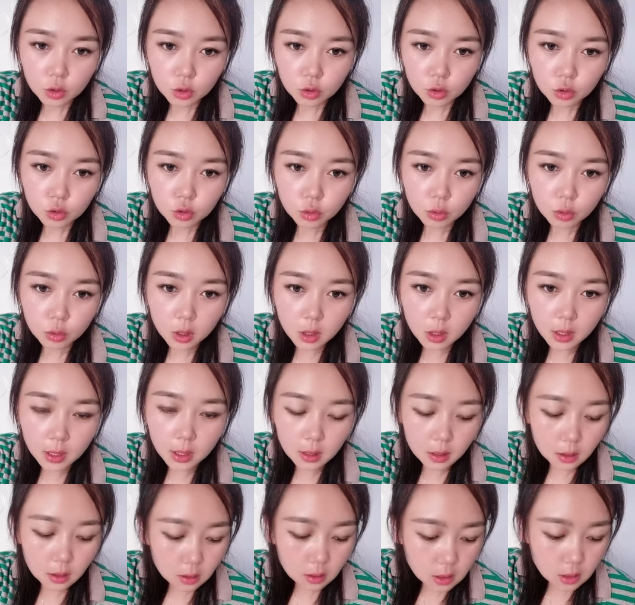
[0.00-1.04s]
如
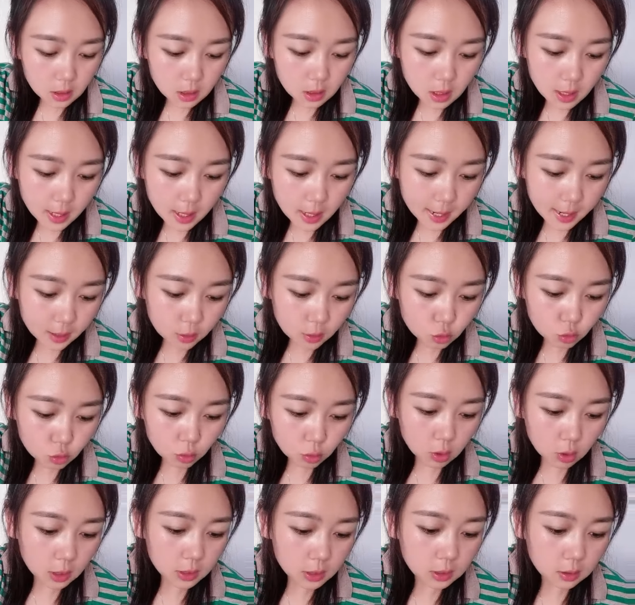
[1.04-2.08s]
何？是啊，
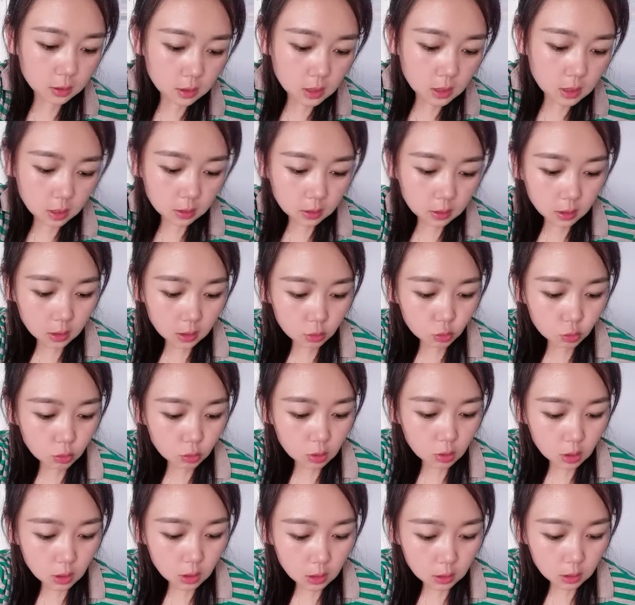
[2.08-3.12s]
如何挺长的。如
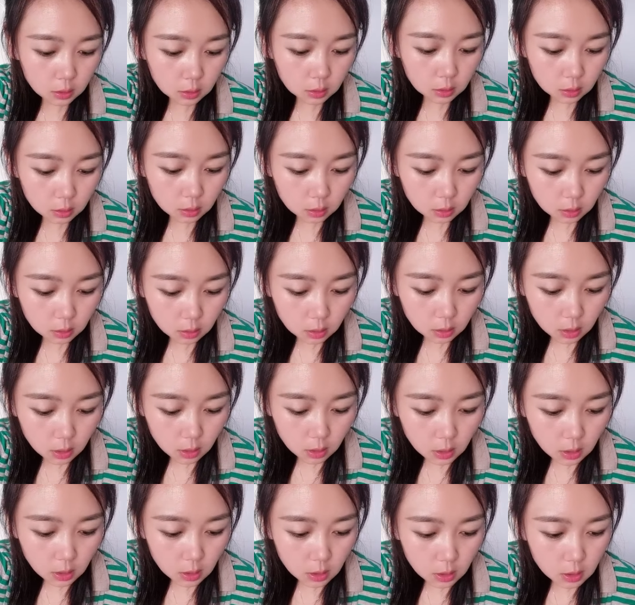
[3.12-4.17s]
何？
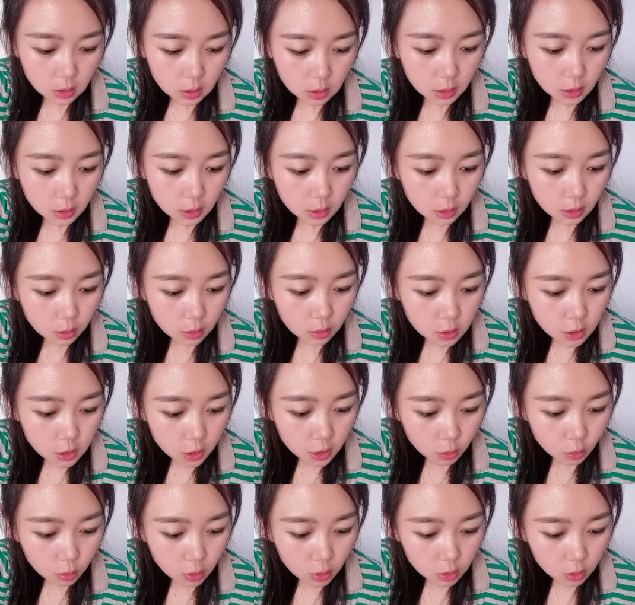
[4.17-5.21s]
这一这
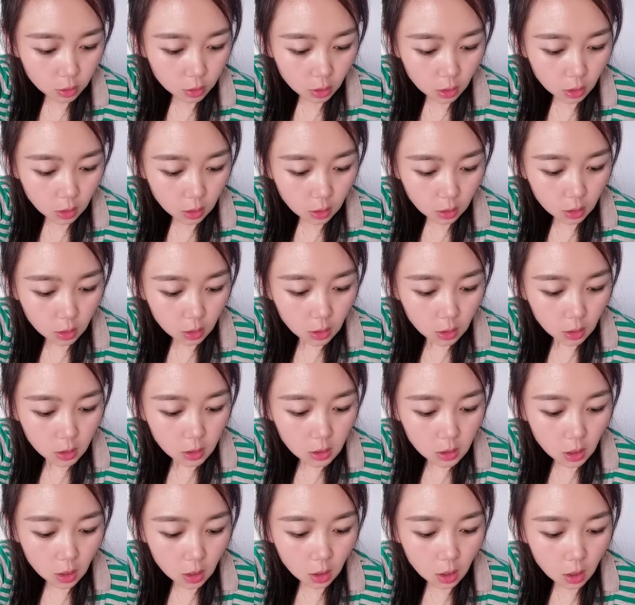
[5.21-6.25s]
一块掉了。
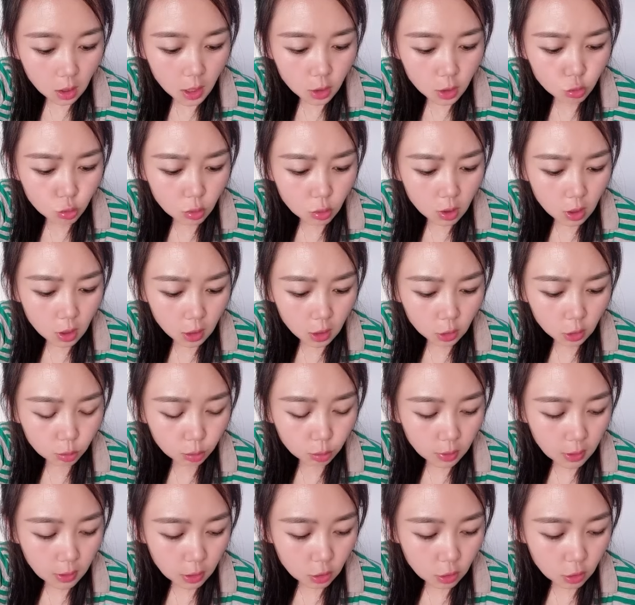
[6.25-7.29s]
整个汝河都
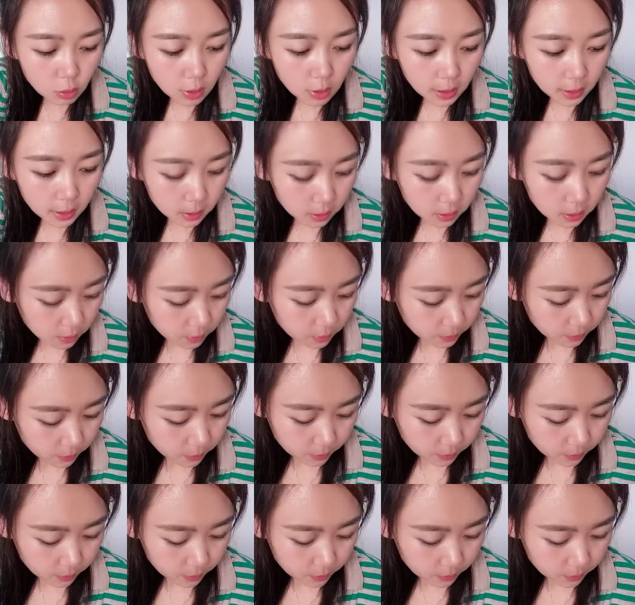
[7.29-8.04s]
不让抓了，